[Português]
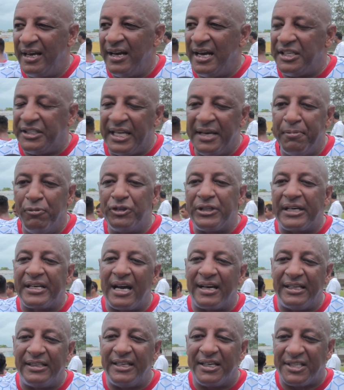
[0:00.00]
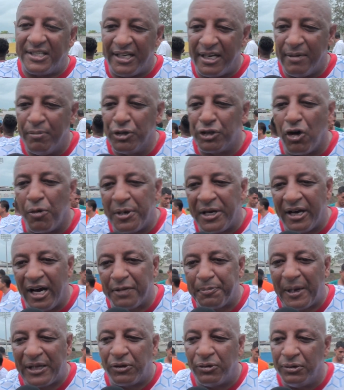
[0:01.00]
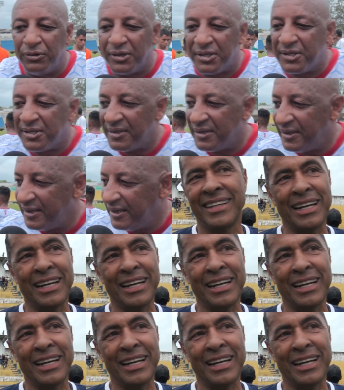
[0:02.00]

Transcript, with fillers: A gente tem muito a que agradecer. Muito obrigado para todos.